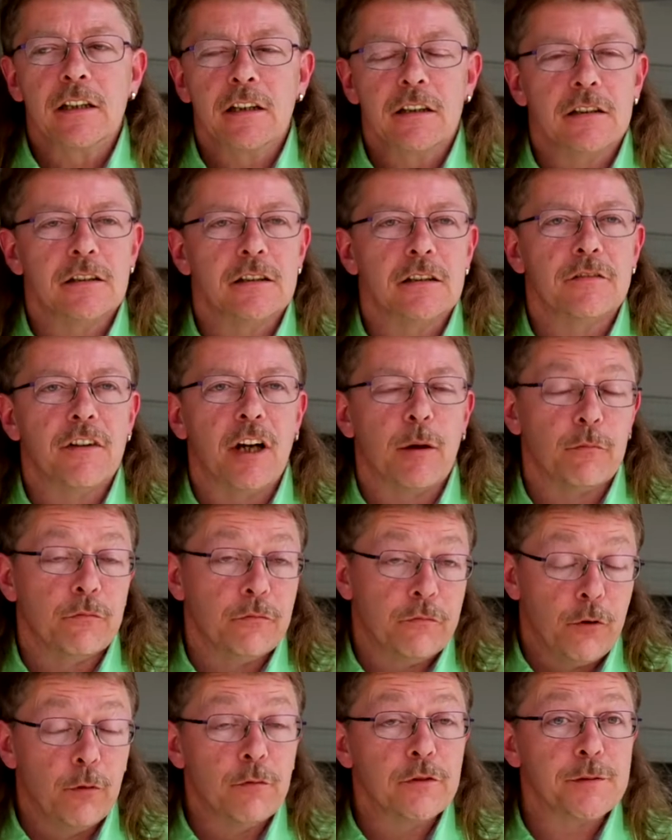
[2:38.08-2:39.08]
Äh, wir haben
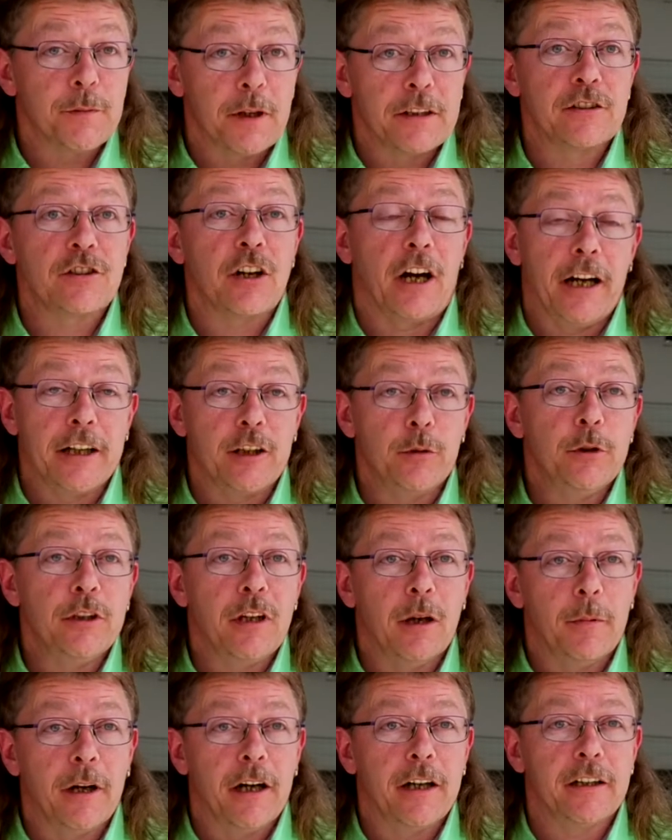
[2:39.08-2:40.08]
25 eigene
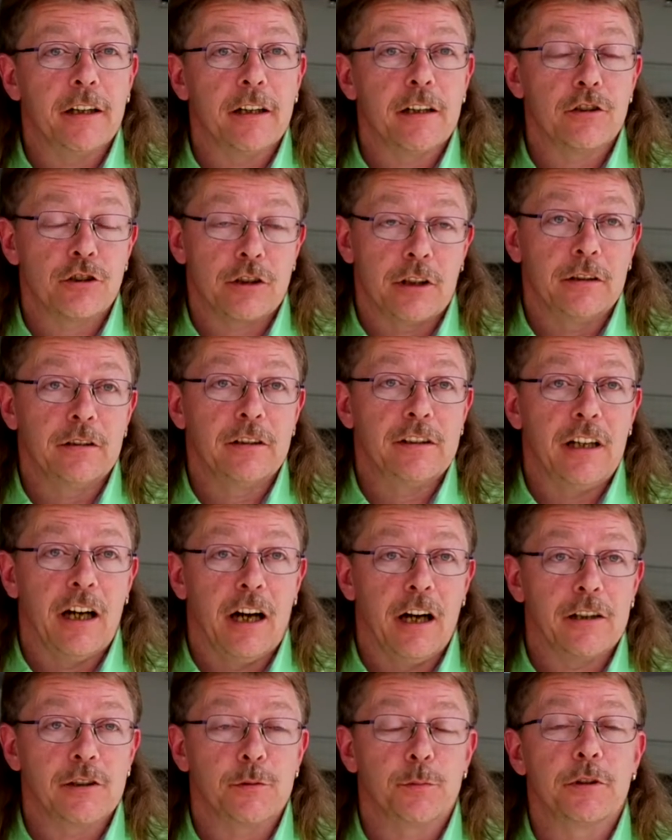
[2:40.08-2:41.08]
Mitarbeiter, Stand
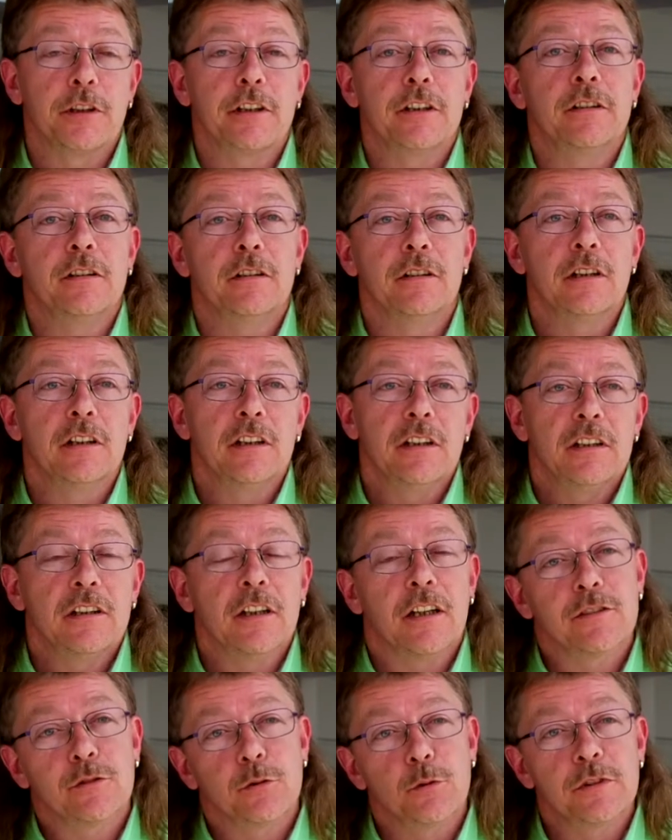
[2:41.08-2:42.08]
Jahresbeginn.
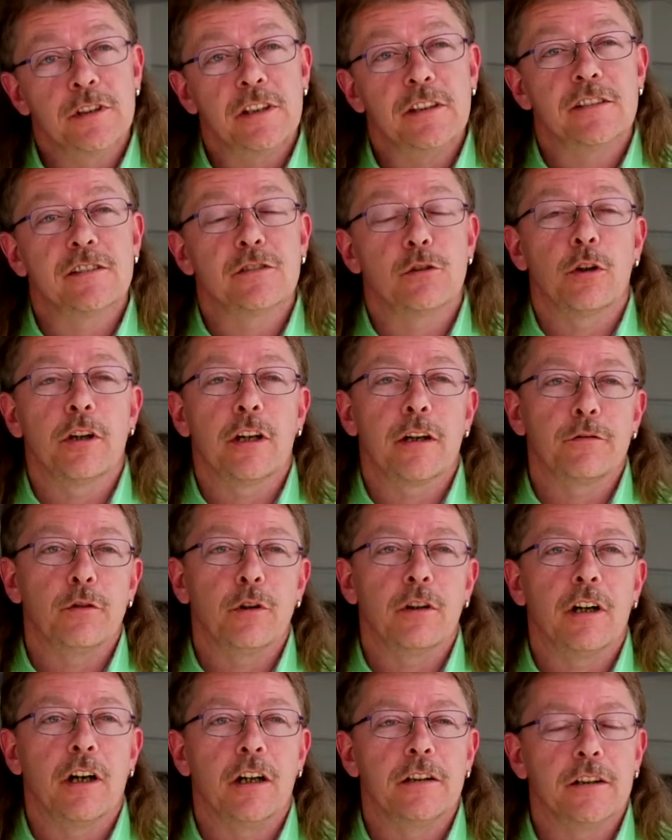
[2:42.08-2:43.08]
Dazu sind die Saisonkräfte
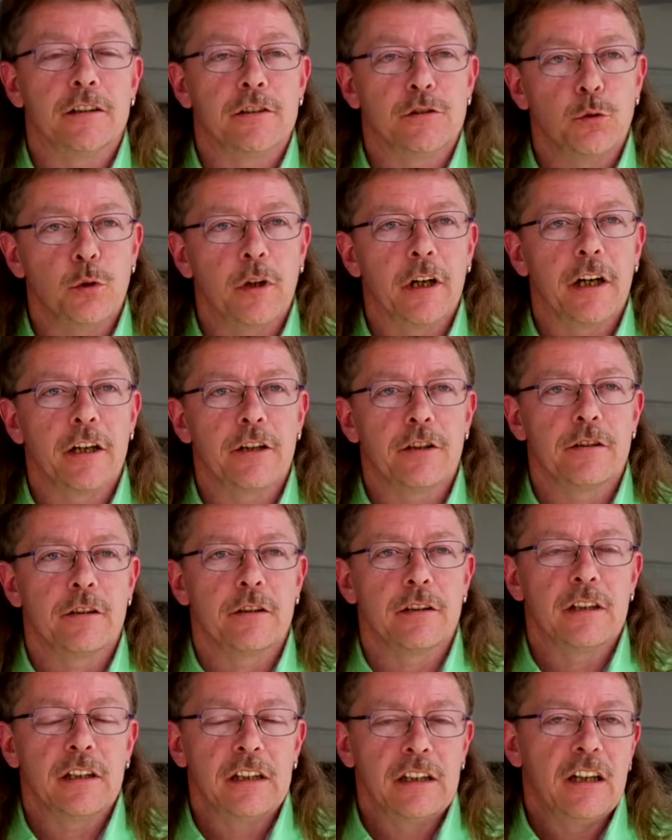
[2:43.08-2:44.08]
noch gar nicht
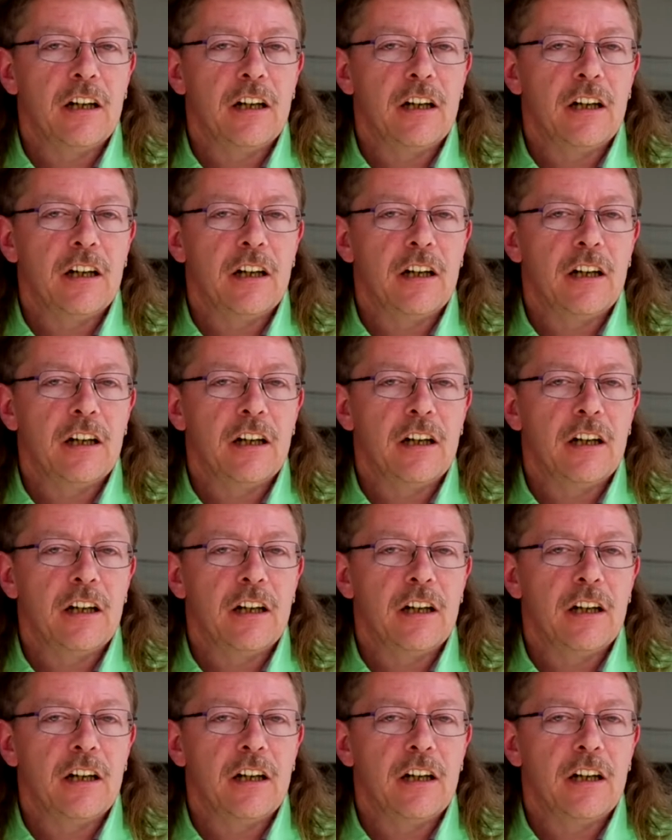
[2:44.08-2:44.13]
zugerechnet.